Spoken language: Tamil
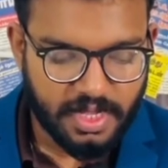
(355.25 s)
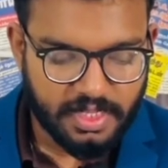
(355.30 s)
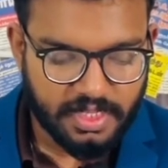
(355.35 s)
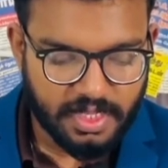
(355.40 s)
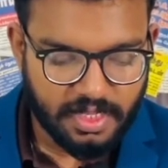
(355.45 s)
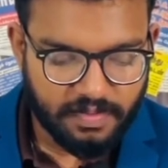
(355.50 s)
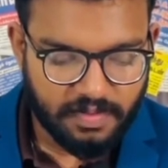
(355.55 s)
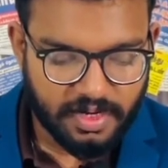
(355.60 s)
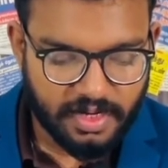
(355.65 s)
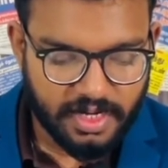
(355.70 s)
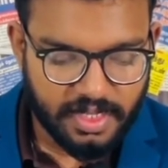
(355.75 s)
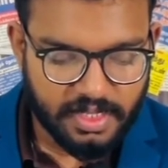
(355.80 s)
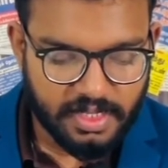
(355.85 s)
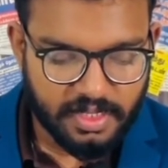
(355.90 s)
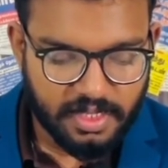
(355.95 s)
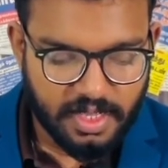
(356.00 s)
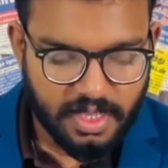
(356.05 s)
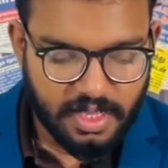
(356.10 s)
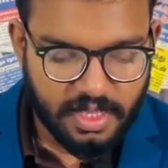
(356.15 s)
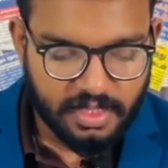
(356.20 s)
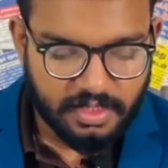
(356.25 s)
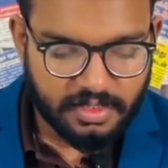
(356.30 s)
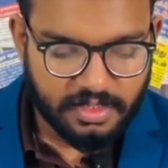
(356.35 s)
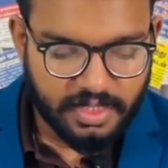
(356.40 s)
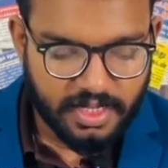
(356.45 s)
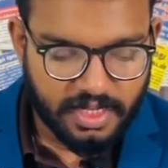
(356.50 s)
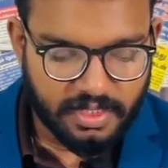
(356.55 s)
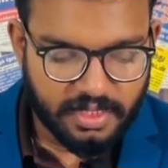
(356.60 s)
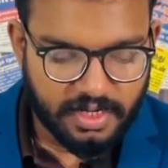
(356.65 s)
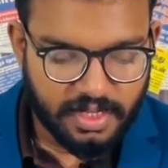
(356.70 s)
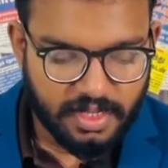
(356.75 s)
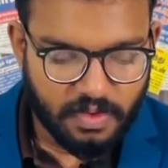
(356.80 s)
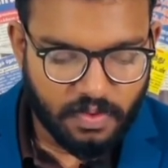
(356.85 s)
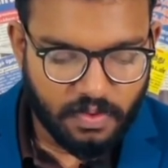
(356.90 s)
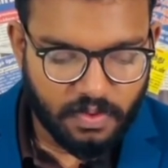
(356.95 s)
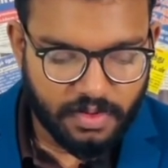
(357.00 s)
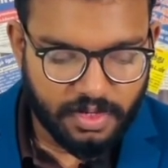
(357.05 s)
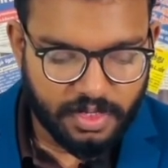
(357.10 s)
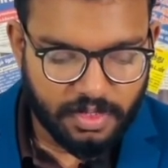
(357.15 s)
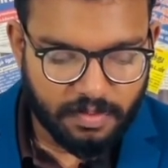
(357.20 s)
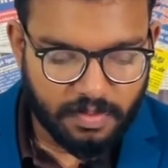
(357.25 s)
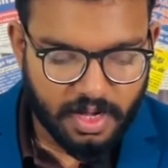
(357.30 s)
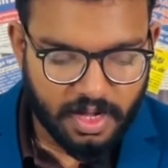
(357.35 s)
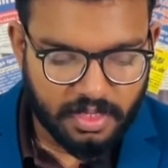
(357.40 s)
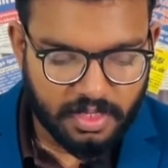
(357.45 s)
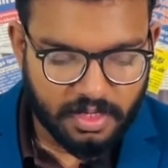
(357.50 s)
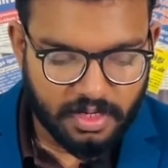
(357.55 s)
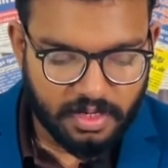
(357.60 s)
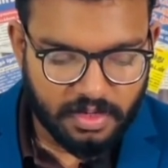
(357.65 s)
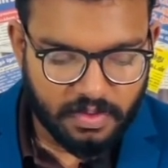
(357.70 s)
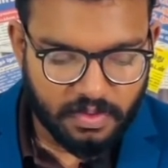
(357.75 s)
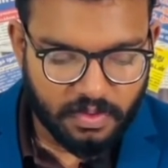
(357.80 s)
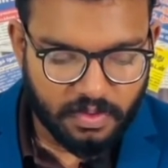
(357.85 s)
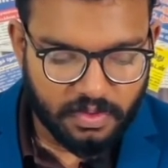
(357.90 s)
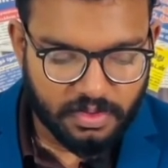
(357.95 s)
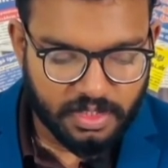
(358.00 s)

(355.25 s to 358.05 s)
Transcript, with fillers: இதேவேளை தேர்தலை ஓரிரு மாதங்களுக்கு